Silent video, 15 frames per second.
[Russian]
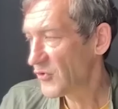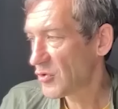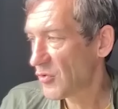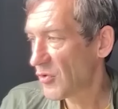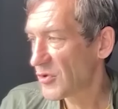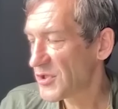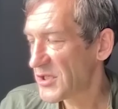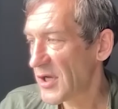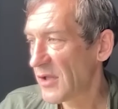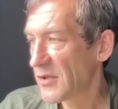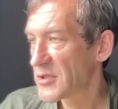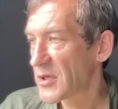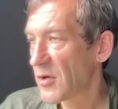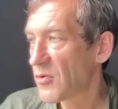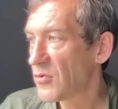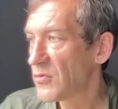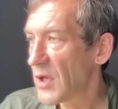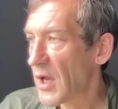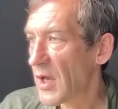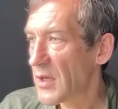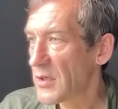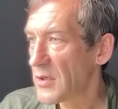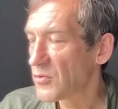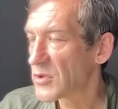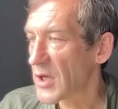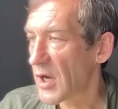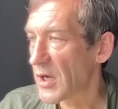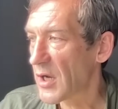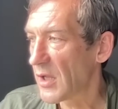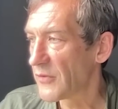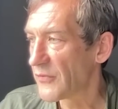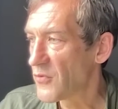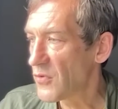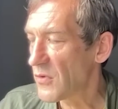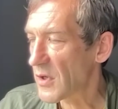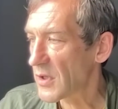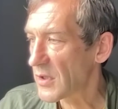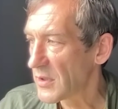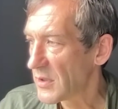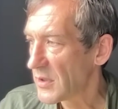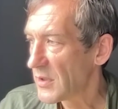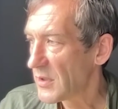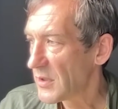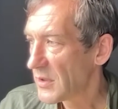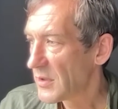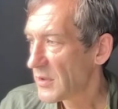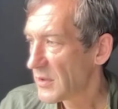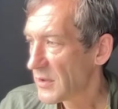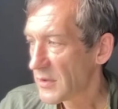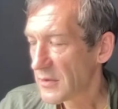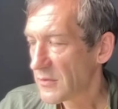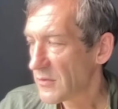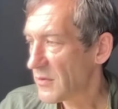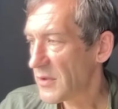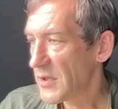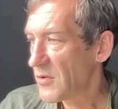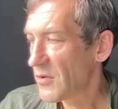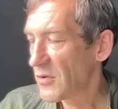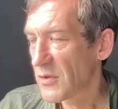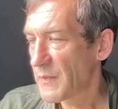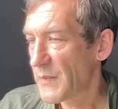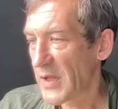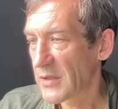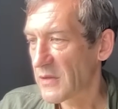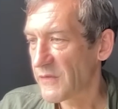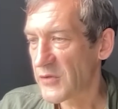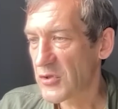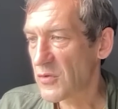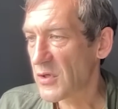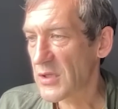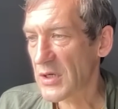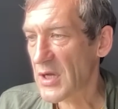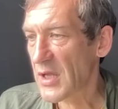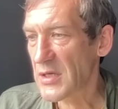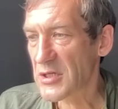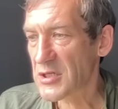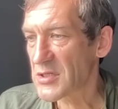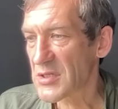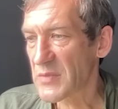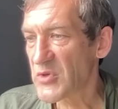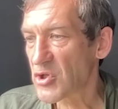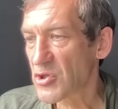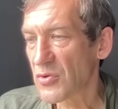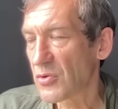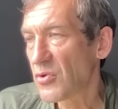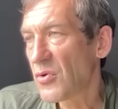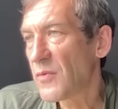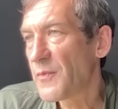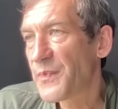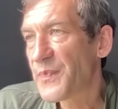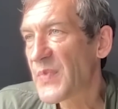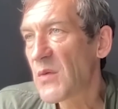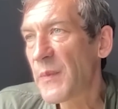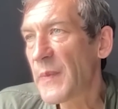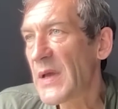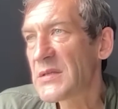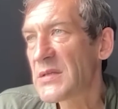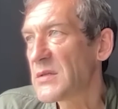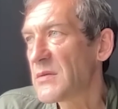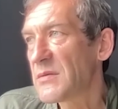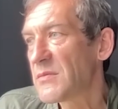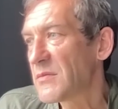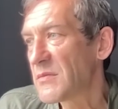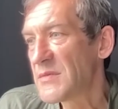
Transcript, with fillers: все, он сел на скакуна и ускакал в горы. Ой, елки-палки. Все это, конечно, смешно. Но, понимаете,